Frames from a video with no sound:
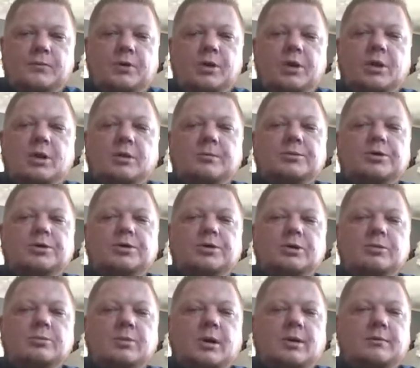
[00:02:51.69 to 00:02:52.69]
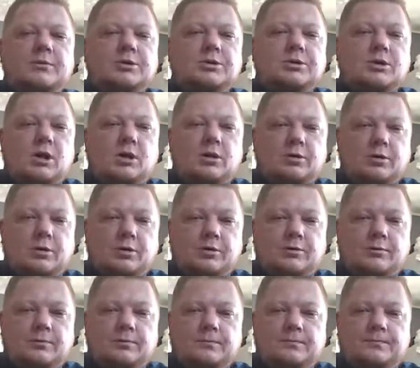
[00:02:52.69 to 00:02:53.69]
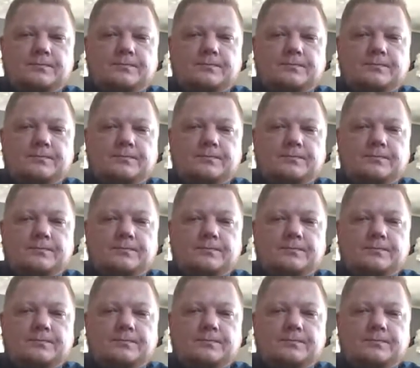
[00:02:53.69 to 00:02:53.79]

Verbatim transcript: Nie dam ci się bawić z Aldonu.